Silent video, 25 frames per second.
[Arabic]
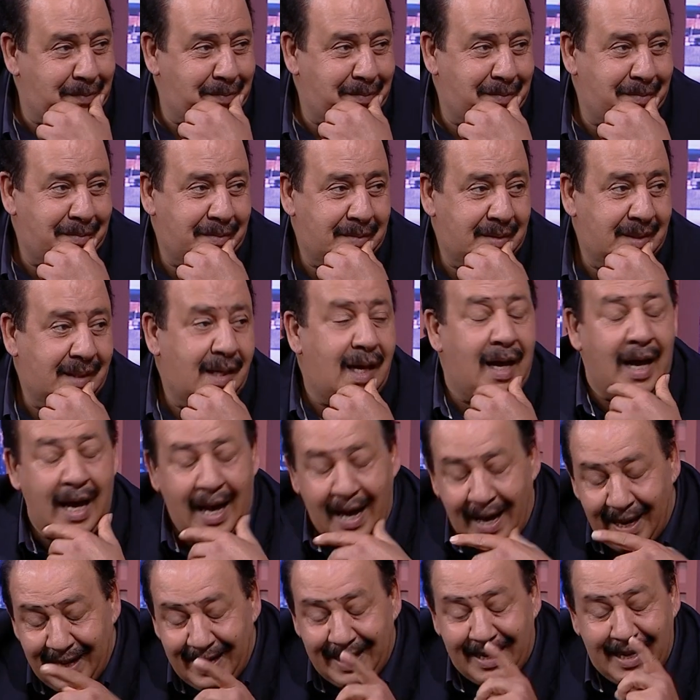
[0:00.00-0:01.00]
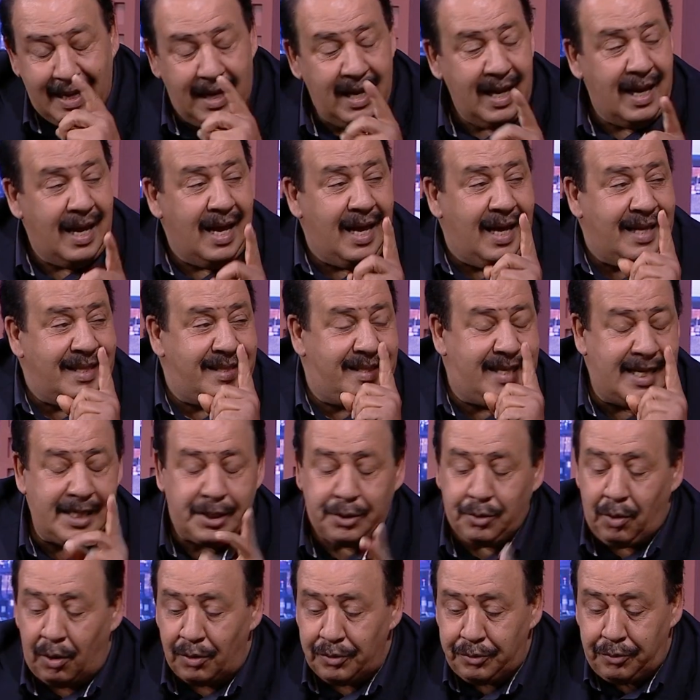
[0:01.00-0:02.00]
انت عملت اري كاردياك
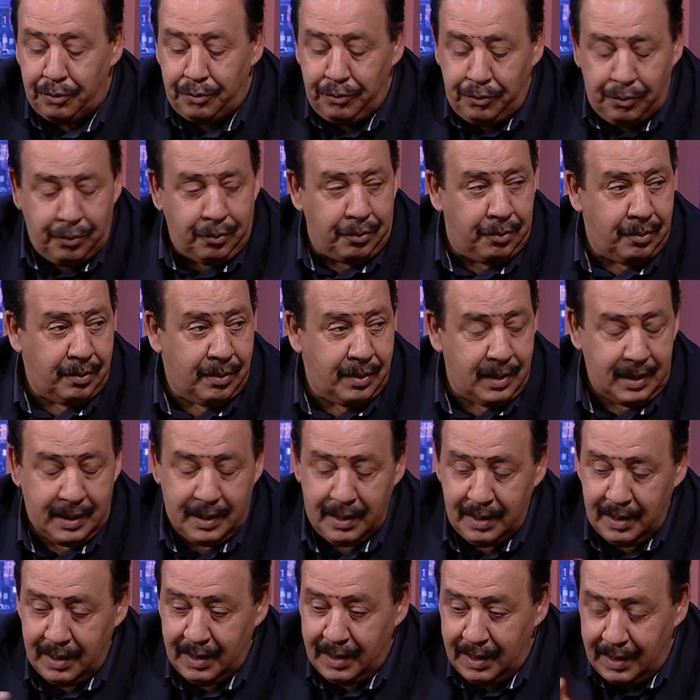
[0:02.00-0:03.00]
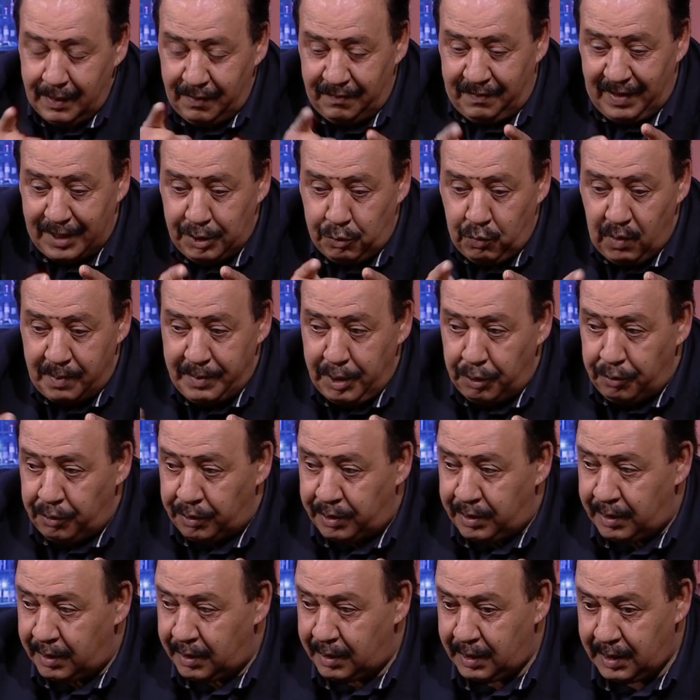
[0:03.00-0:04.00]
ديسكونتينيو 28
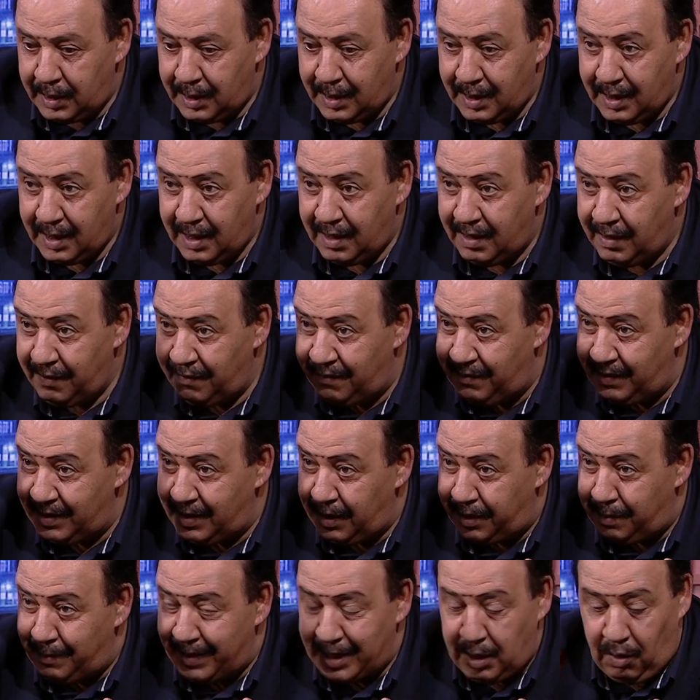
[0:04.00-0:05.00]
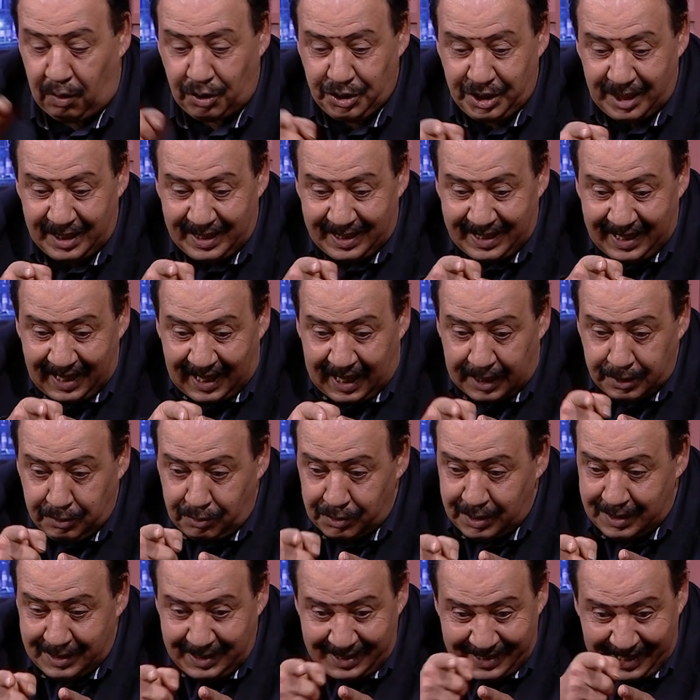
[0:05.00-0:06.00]
مينوت 28
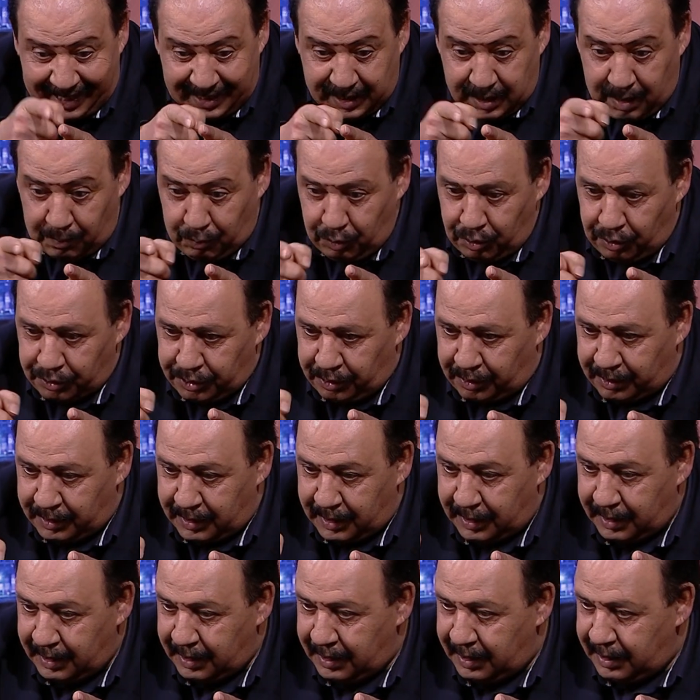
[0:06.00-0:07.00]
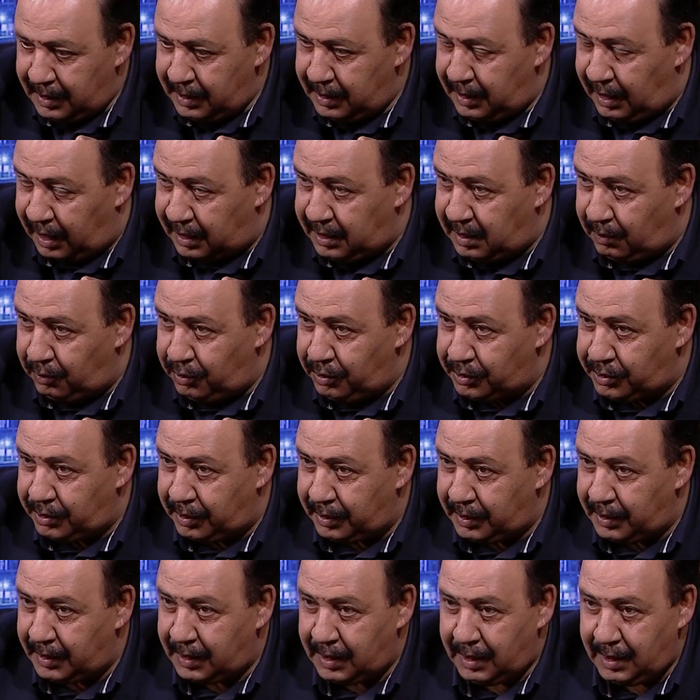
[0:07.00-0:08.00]
دقيقه يخدم ويسكت يخدم
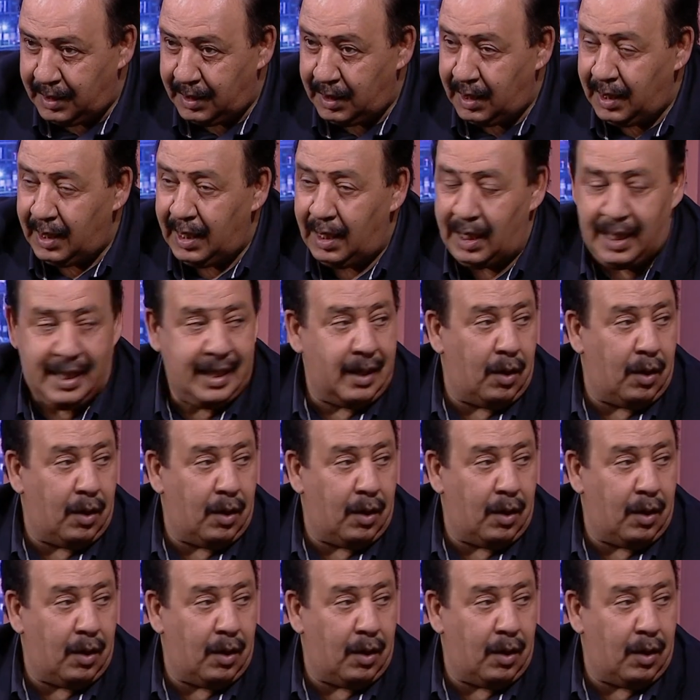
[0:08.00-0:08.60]
ويسكت لا اله الا إيه،